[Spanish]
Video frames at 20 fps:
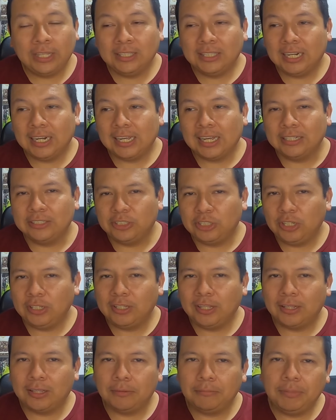entra
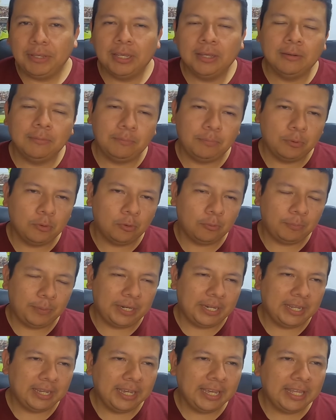Canchita también por
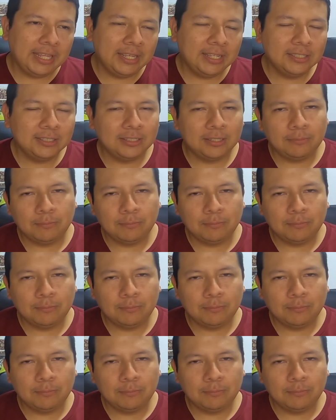Pérez Guedes.